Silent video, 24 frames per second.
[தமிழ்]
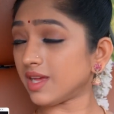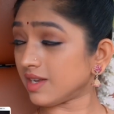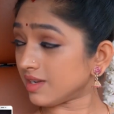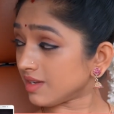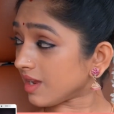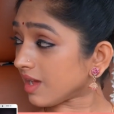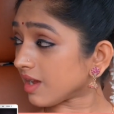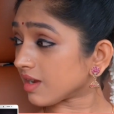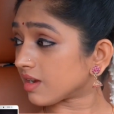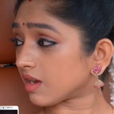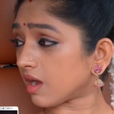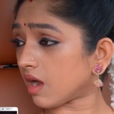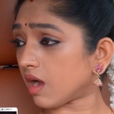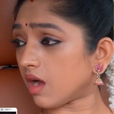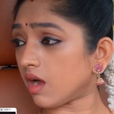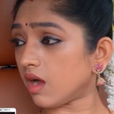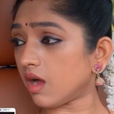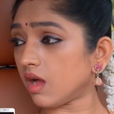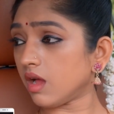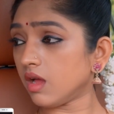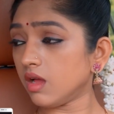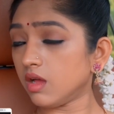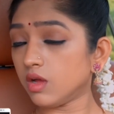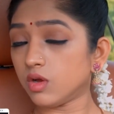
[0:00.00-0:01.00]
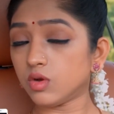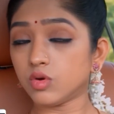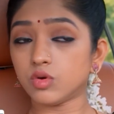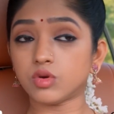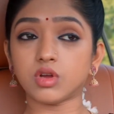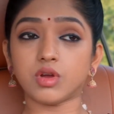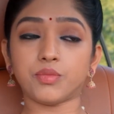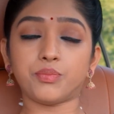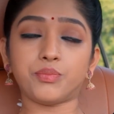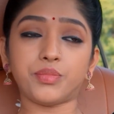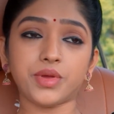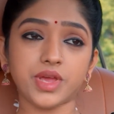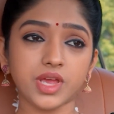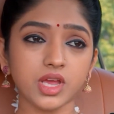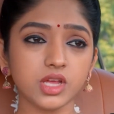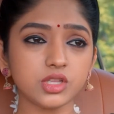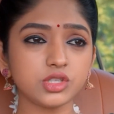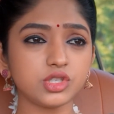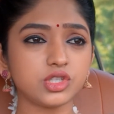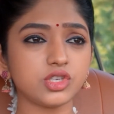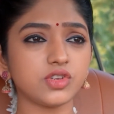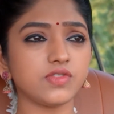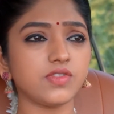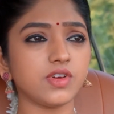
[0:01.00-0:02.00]
என்னக்கா உங்க
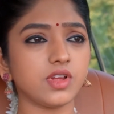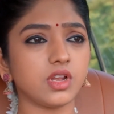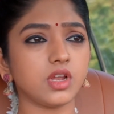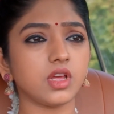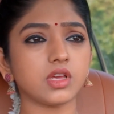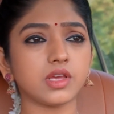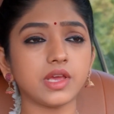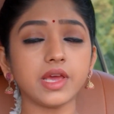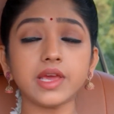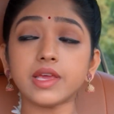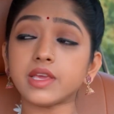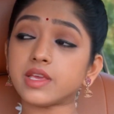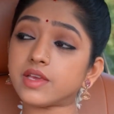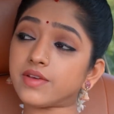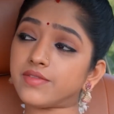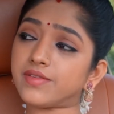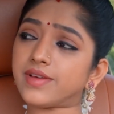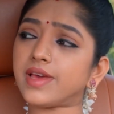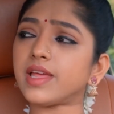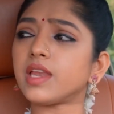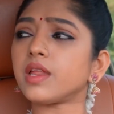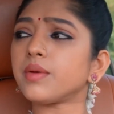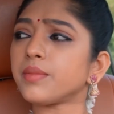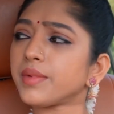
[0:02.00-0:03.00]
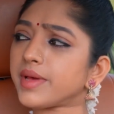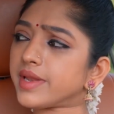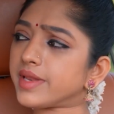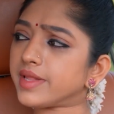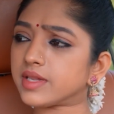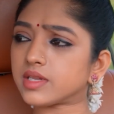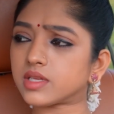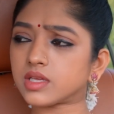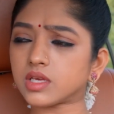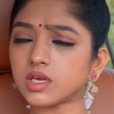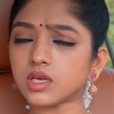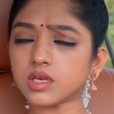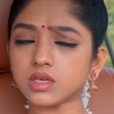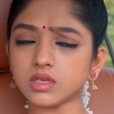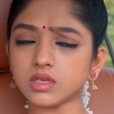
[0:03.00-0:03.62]
பேச்சு வழக்கே இங்க வேற